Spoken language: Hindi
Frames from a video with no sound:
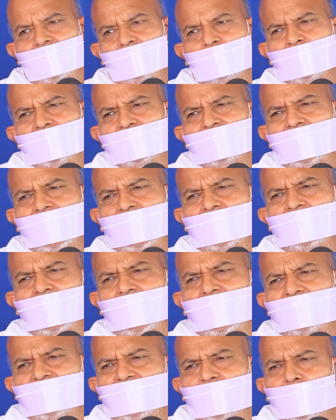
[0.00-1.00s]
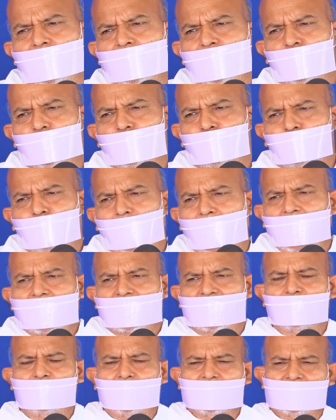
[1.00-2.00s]
वो तो ज़्यादा समय
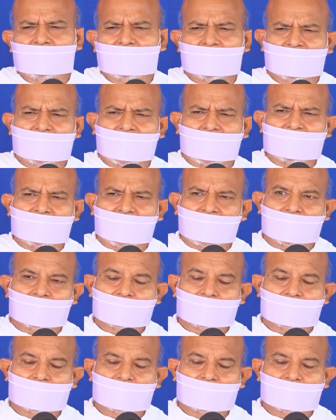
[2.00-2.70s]
पाठ में ही लगाया